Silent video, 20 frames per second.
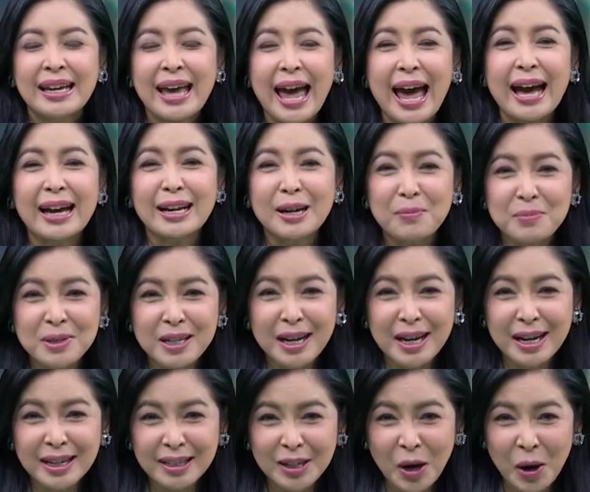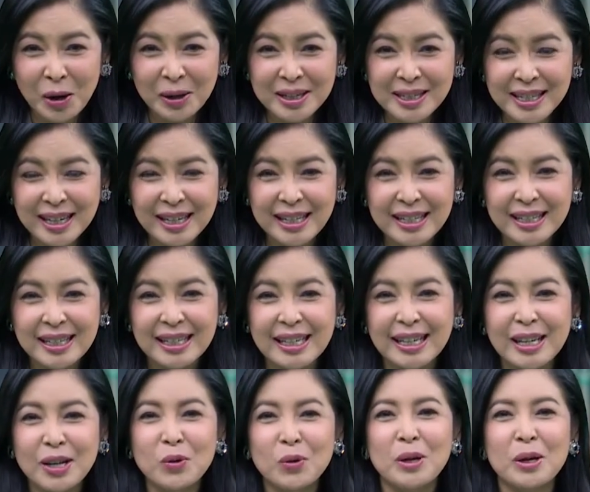แขกรับเชิญของดิฉันในคืน
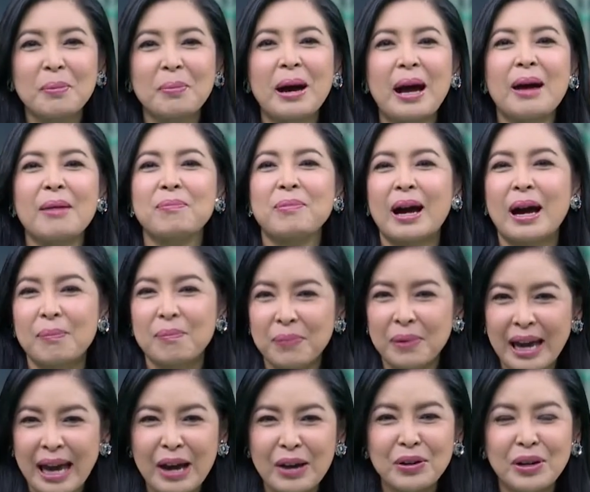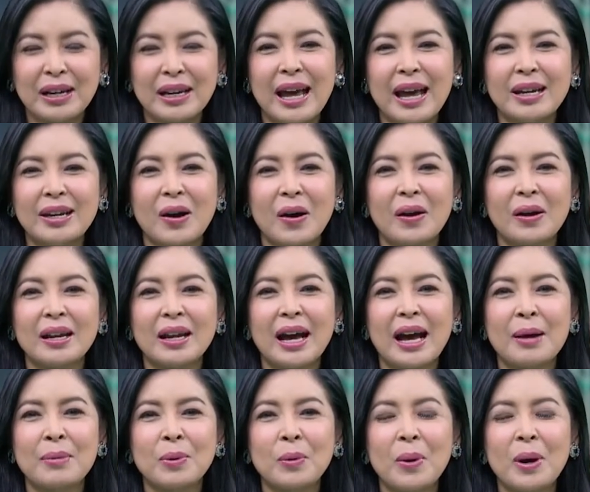นี้คุณภาพคับแก้วอย่างแน่นอนนะ
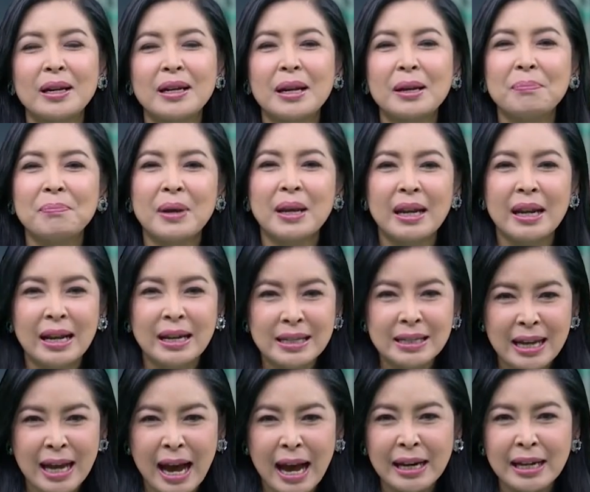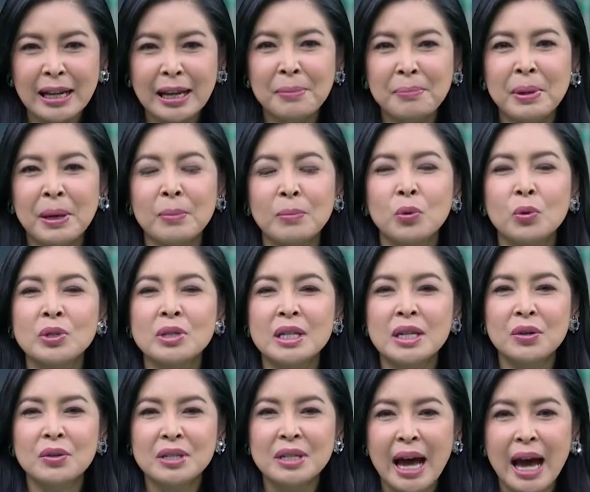คะเพราะว่าท่านเป็นอาจารย์ท่านเป็นผู้
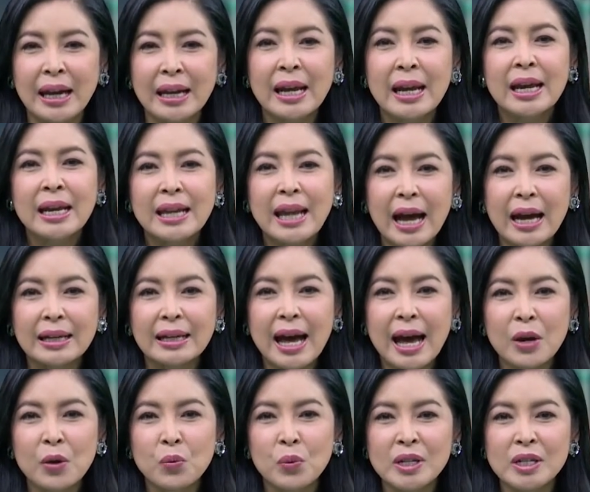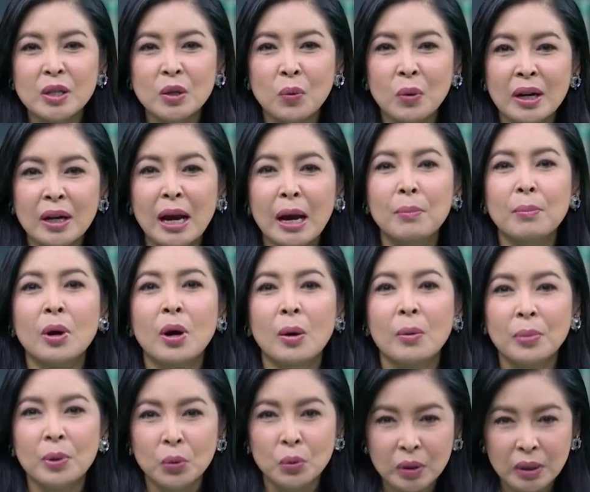เชี่ยวชาญทางด้านวิศวกรรมค
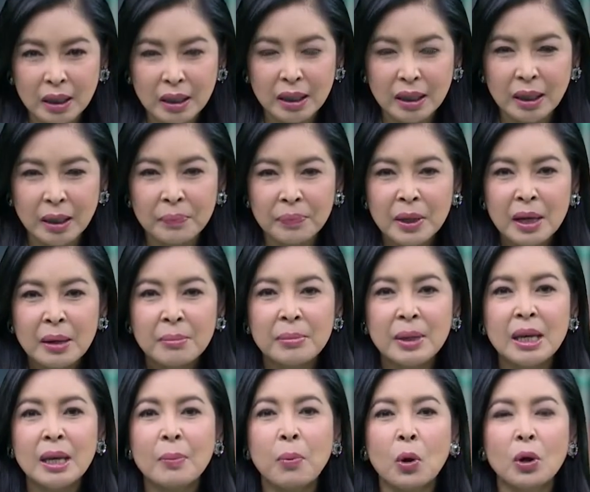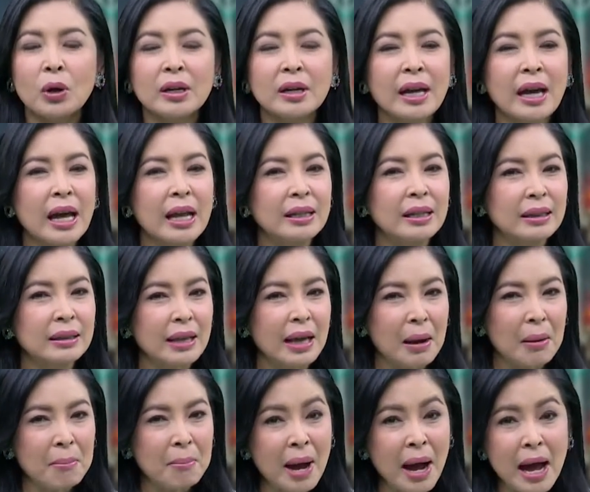อมพิวเตอร์มีผลงาน
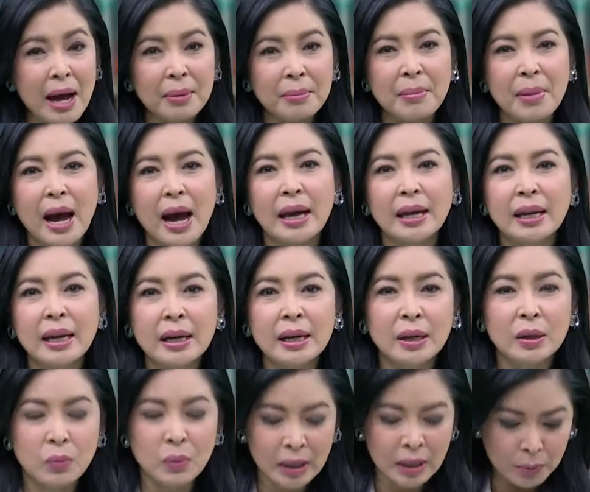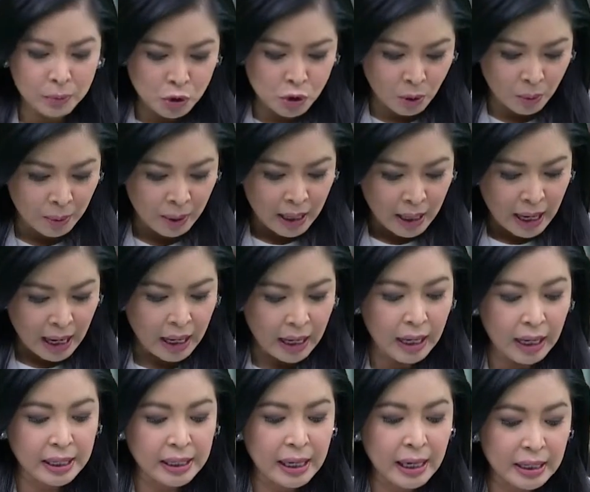ต่างๆมากมายถ้าเกิดว่าท่านผู้ชม
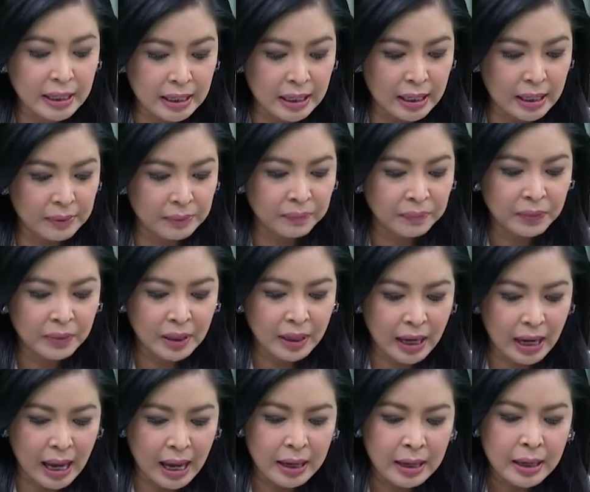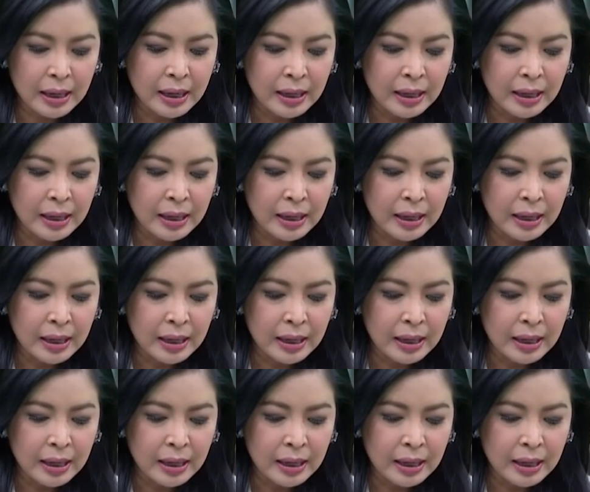เคยได้ยินนะคะ